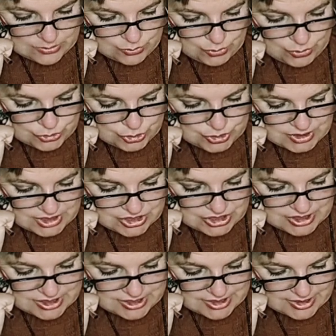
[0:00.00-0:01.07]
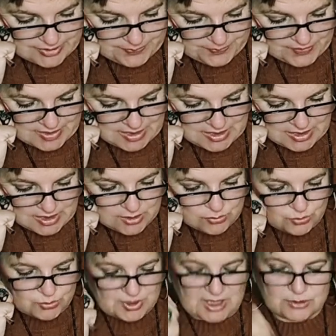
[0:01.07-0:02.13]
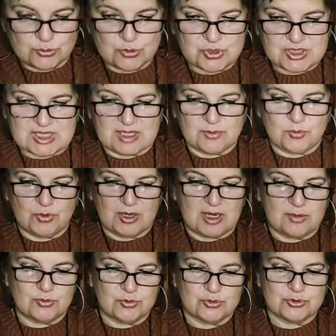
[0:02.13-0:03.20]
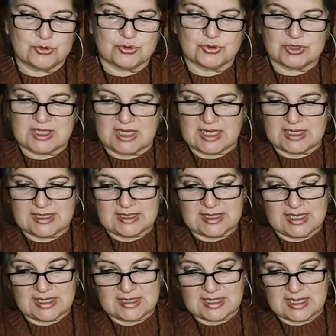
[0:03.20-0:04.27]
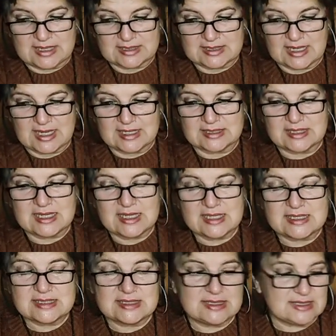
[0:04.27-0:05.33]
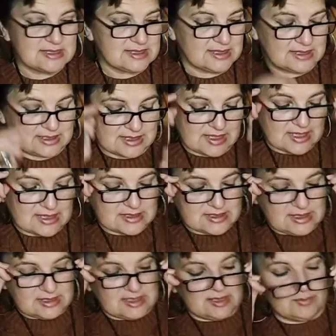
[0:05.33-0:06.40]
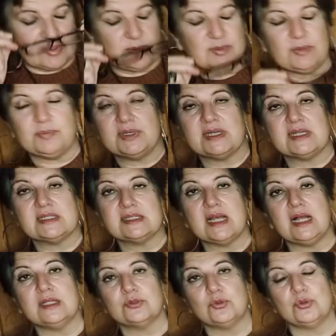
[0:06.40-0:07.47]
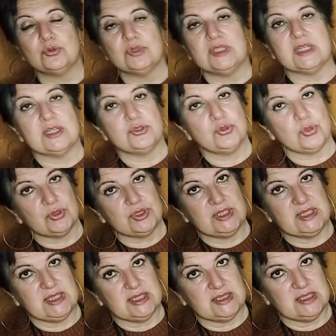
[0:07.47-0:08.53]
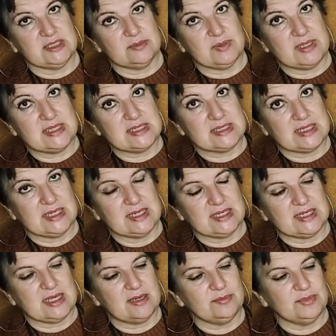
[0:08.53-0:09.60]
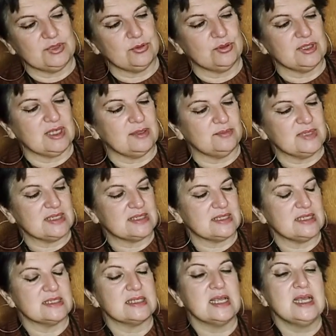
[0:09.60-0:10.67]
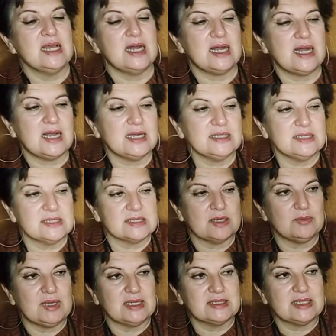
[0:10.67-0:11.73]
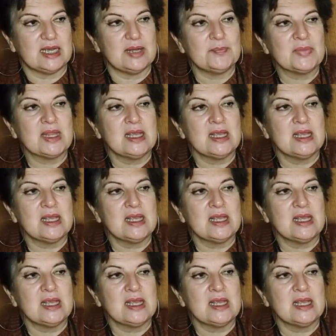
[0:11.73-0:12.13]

koçtaşlarım Uranüs'te boğa burcunda ilerlerken sizin dediğim gibi parasal konulara çok dikkat etmeniz gereken bir dönemdesiniz. Aynı zamanda